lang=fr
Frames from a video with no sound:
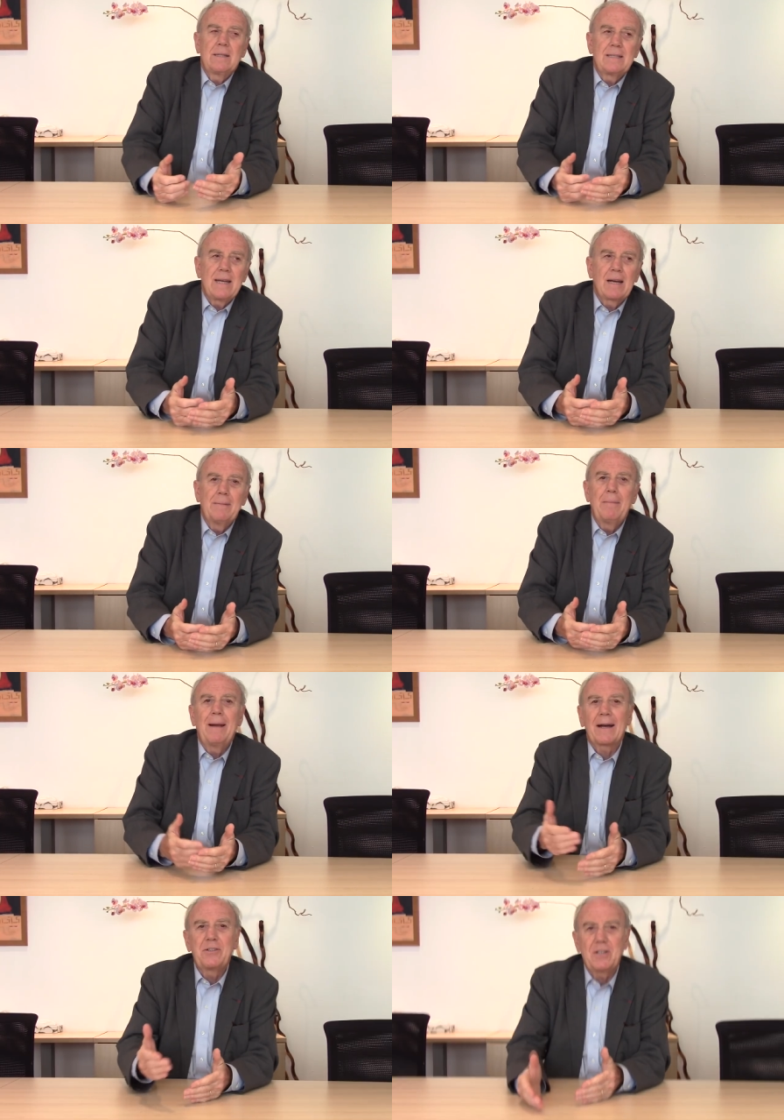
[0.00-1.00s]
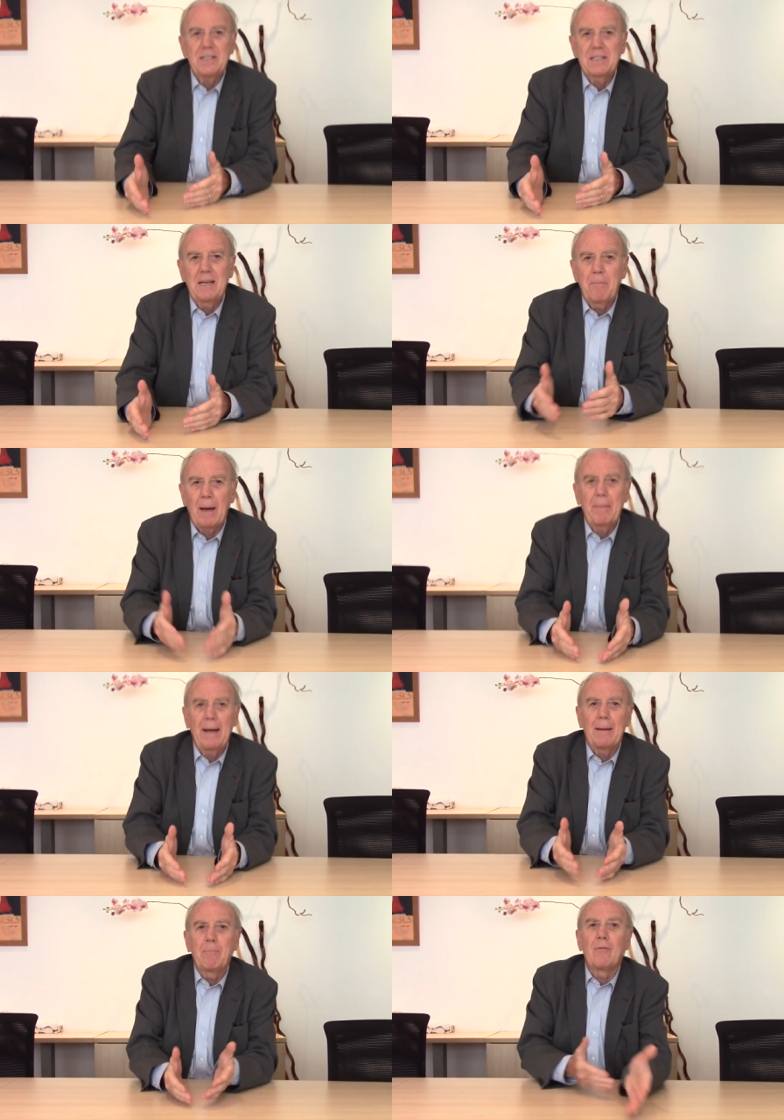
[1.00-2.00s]
c'est quand même la richesse qui
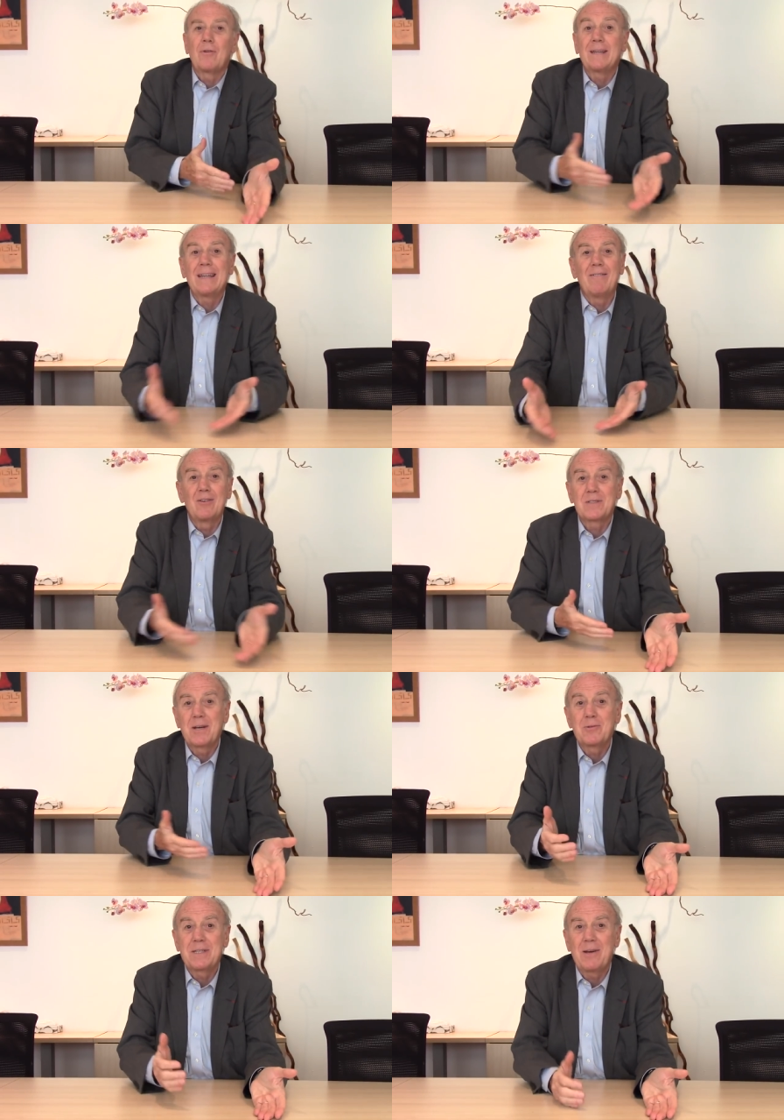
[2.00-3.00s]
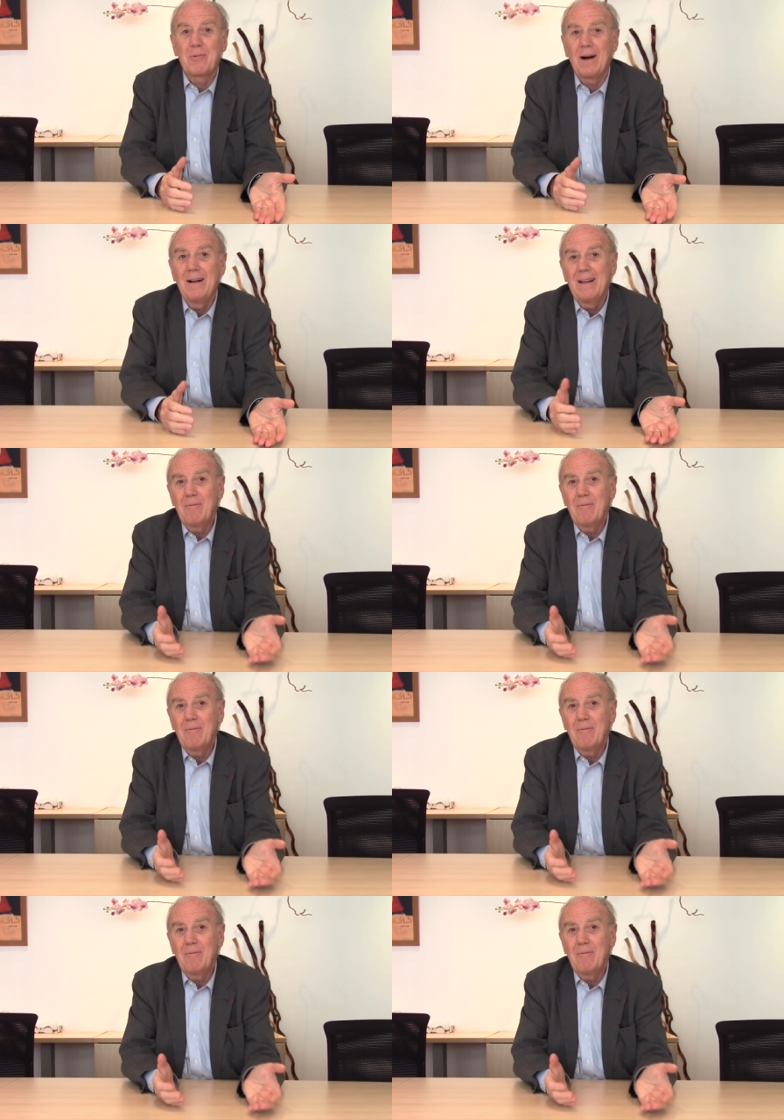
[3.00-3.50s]
permet à la pauvreté d'avancer aussi, quoi.